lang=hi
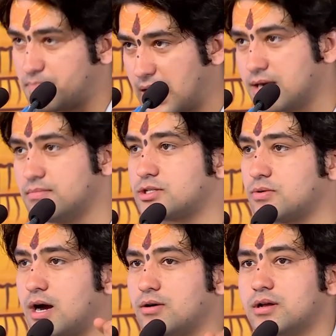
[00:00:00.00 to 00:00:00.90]
प्राण
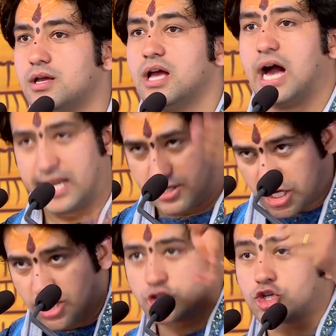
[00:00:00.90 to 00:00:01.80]
बचवाओ अरे
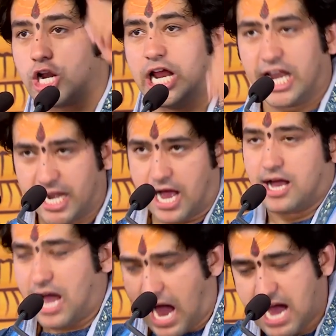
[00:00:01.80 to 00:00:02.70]
तीन सौ ले लेना
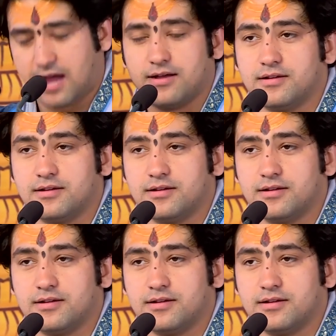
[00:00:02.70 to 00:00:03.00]
आ